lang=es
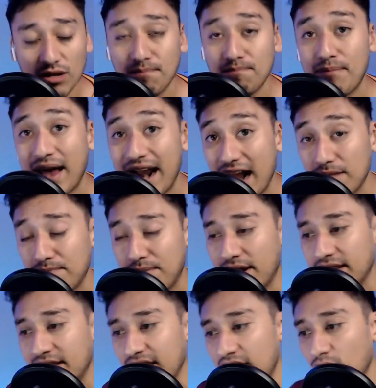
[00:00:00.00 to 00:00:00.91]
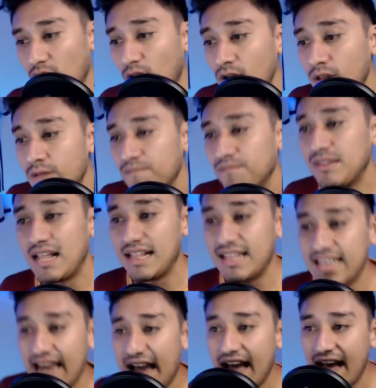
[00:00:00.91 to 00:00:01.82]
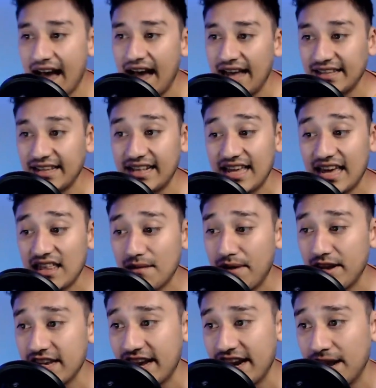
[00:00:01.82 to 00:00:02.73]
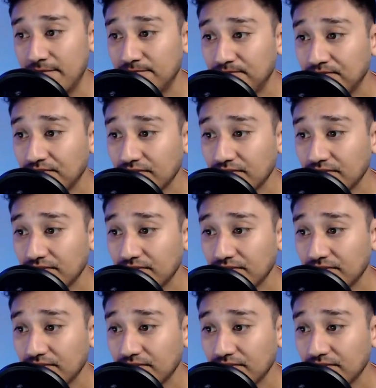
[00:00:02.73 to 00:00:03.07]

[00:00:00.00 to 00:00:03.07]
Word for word: para el partido del día, del día de mañana.